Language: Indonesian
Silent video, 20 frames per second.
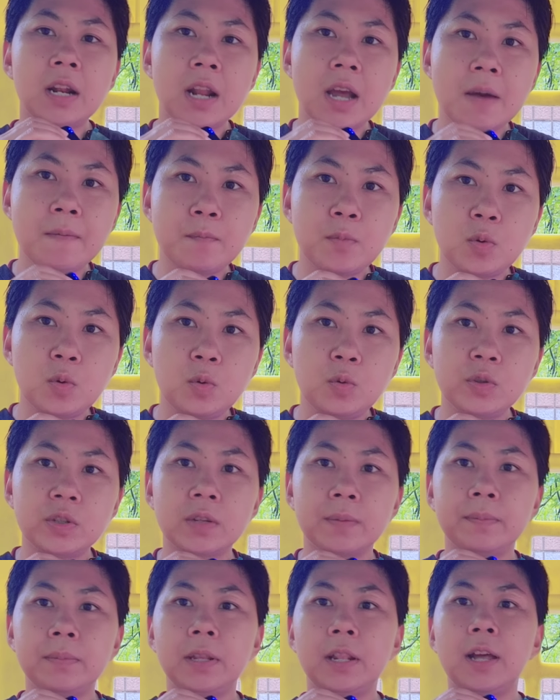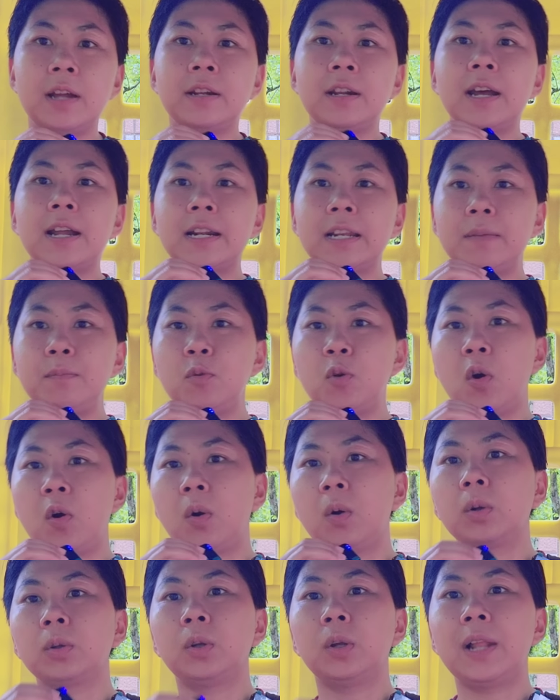69.000
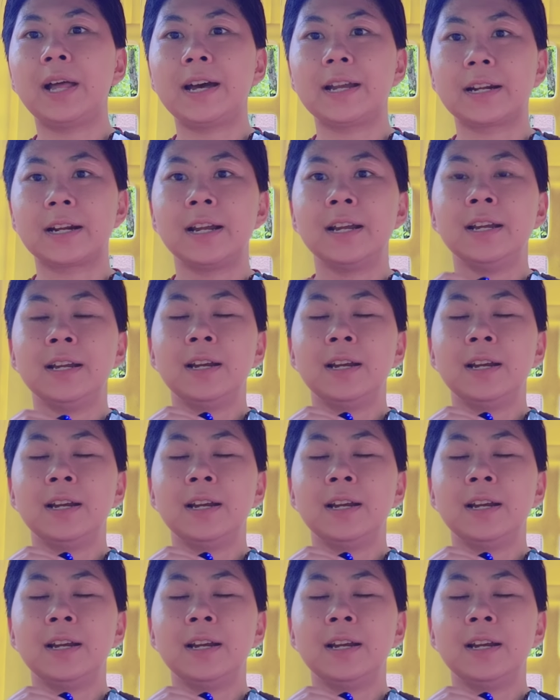Hongkong dolar.